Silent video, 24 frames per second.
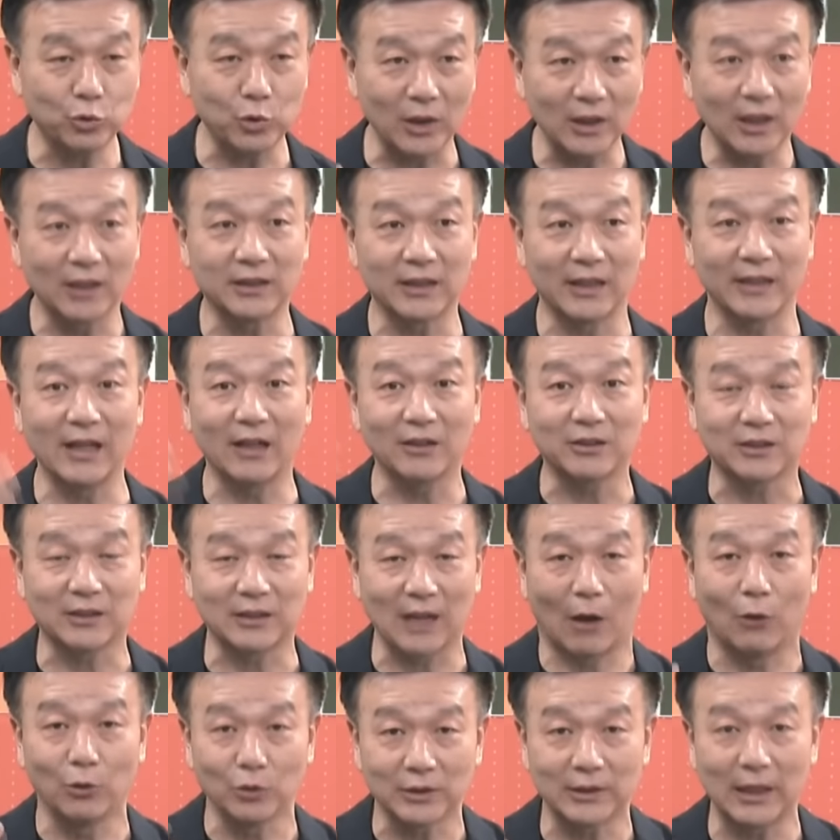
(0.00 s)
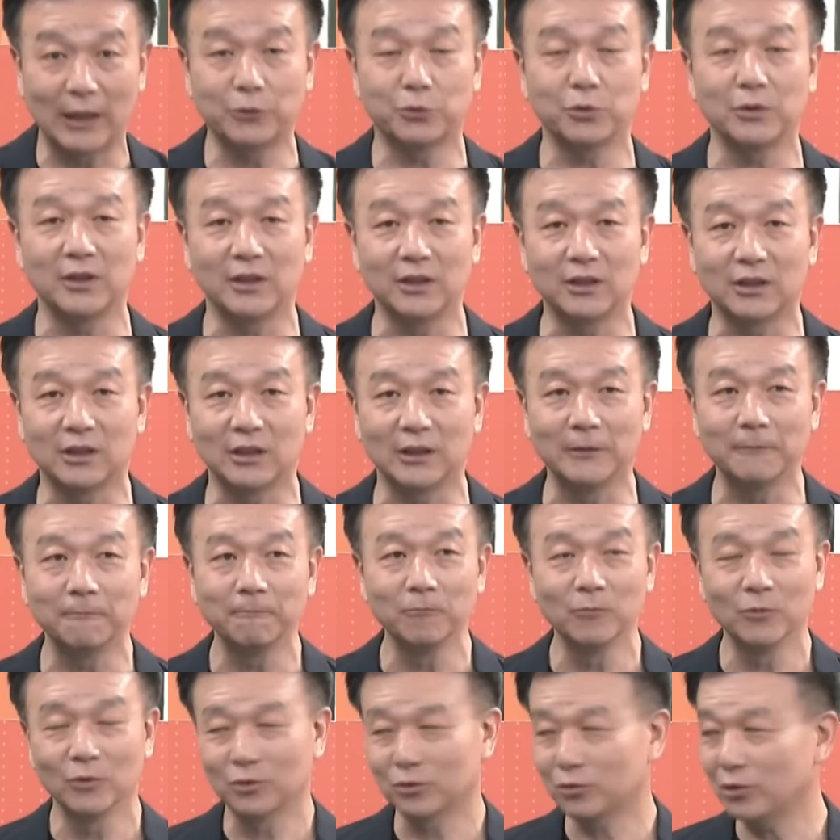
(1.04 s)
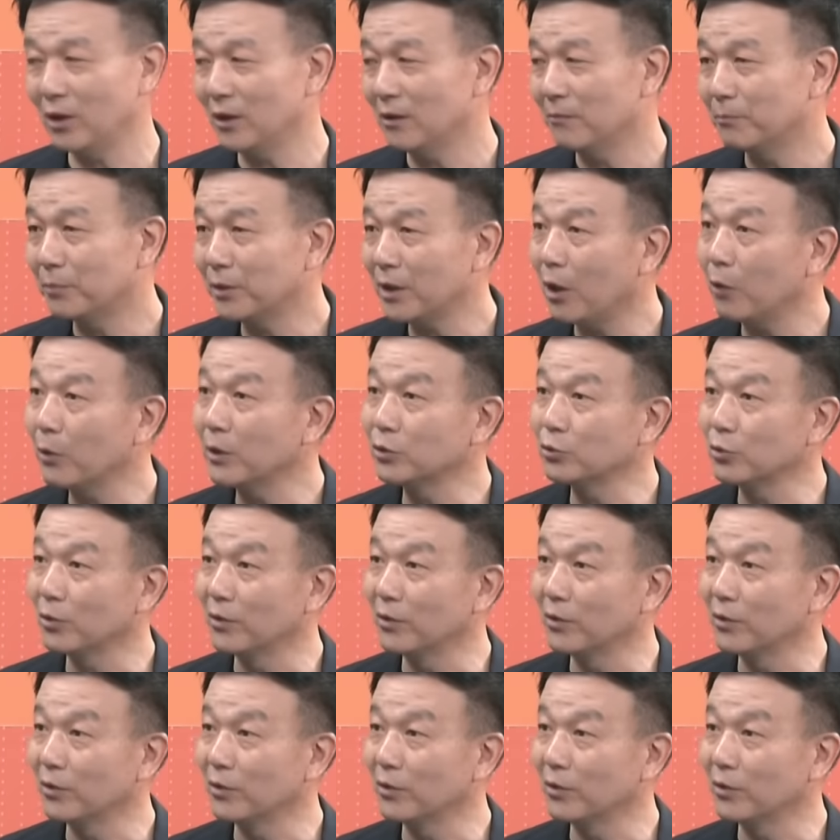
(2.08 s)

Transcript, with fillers: 的钱要找谁去厘清？所以不要会错